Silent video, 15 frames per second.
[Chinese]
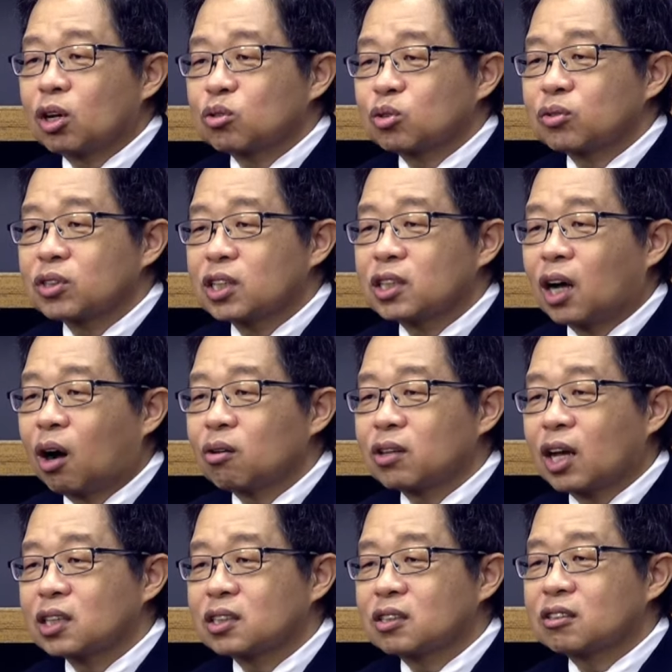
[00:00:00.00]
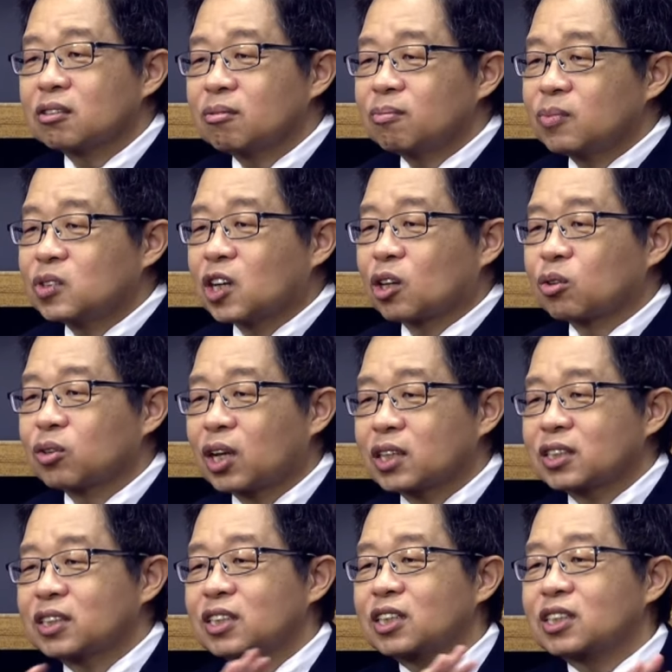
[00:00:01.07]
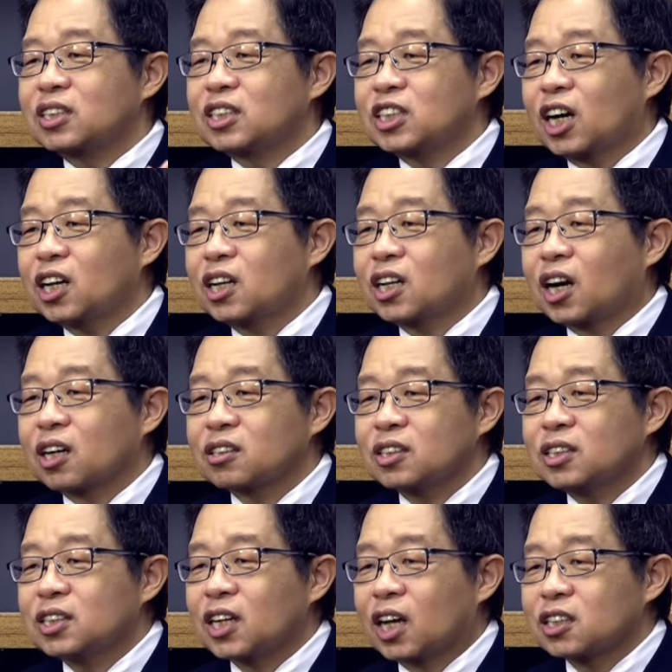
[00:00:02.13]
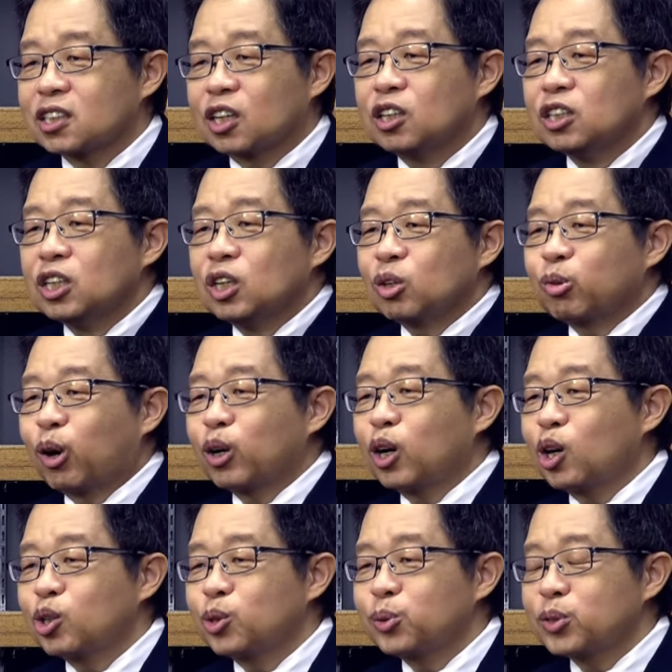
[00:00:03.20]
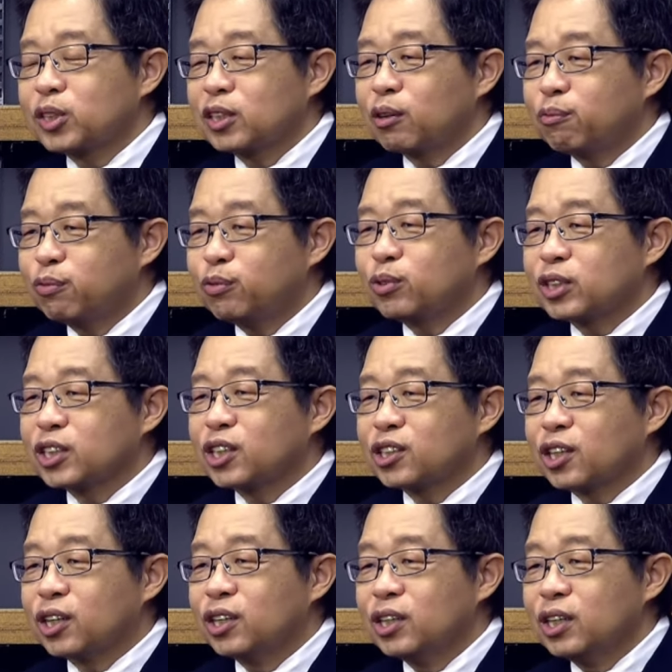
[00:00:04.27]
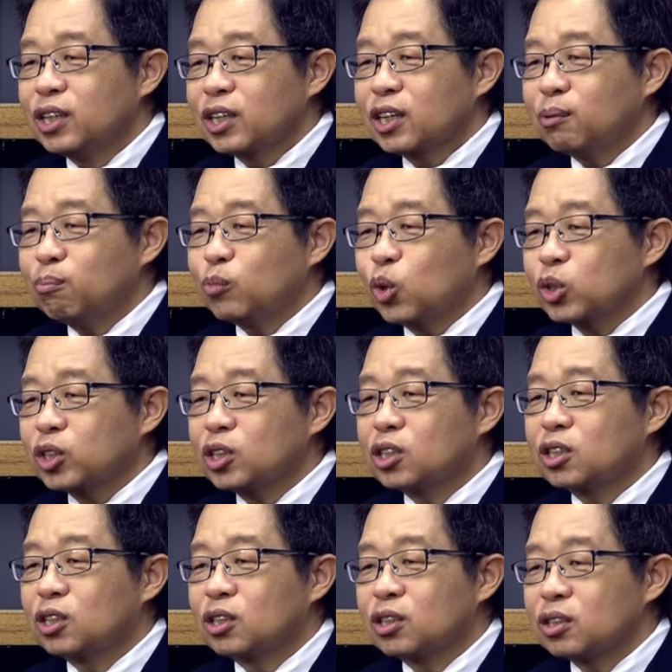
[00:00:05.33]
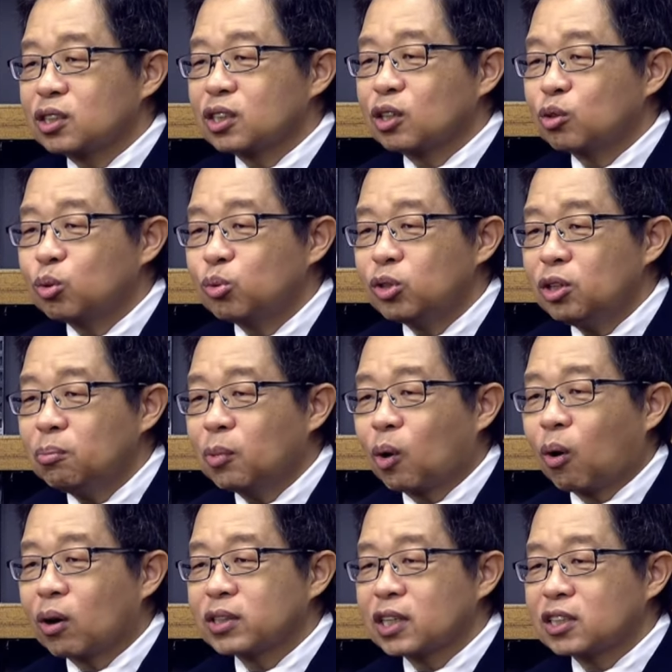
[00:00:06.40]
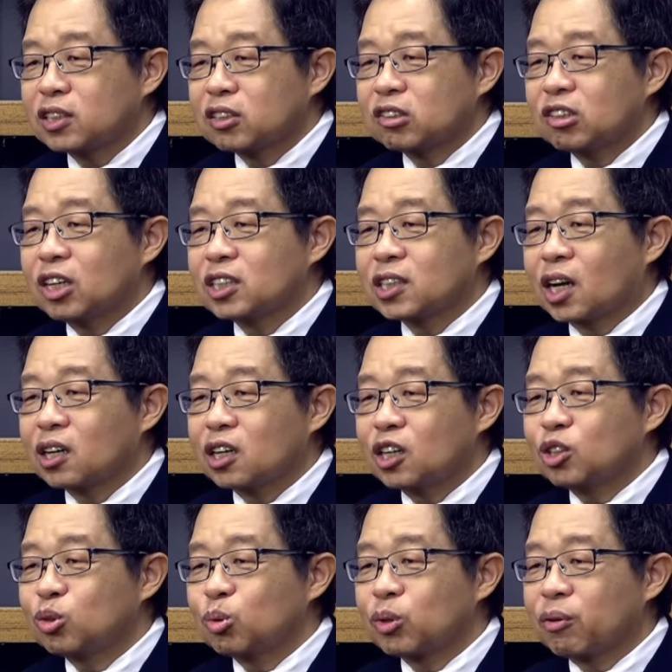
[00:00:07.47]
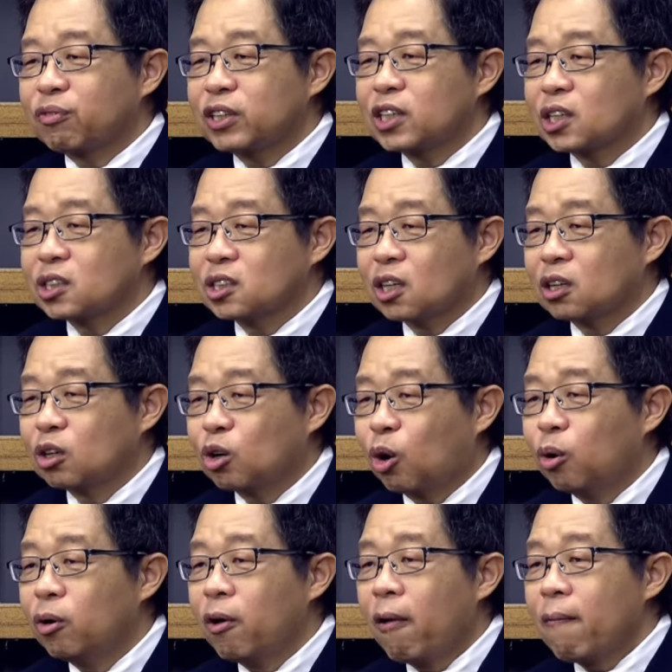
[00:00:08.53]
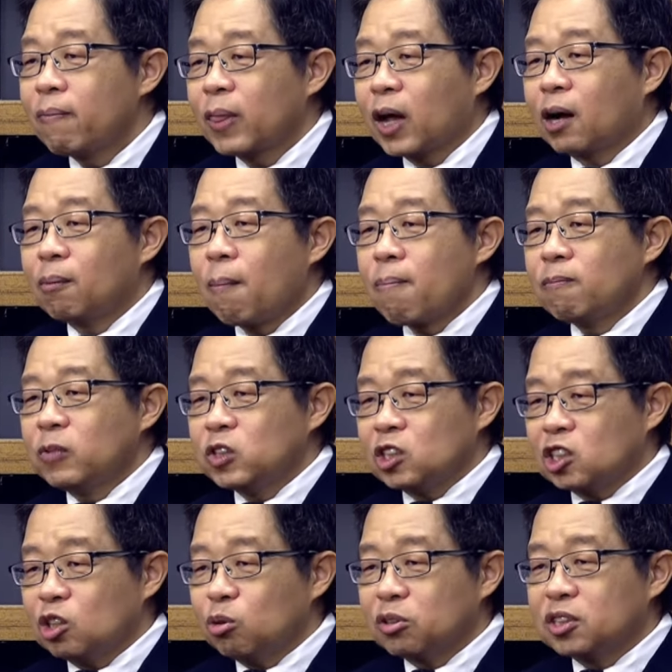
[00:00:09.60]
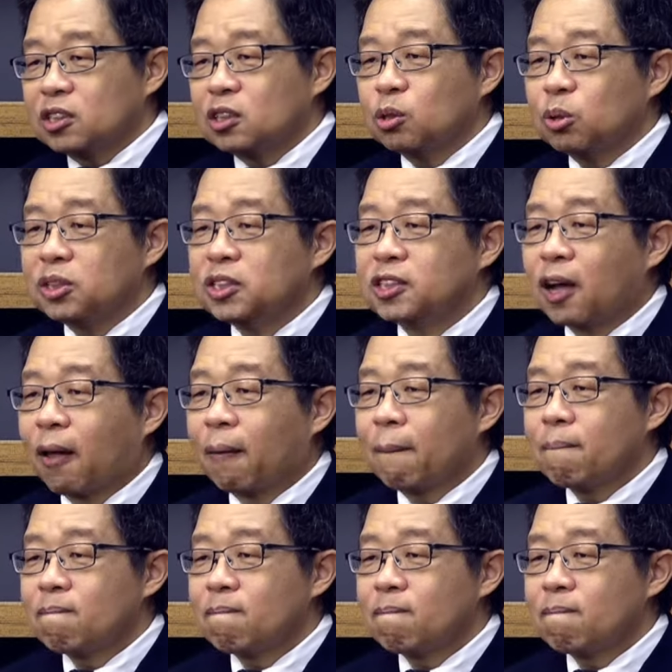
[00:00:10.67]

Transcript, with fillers: 主角钟镇涛，他是讲说他是一个香港的一家这个广告公司的负责人，跟模特儿这个胡一梦啊，在事业上合作的非常成功。那已经论及婚嫁，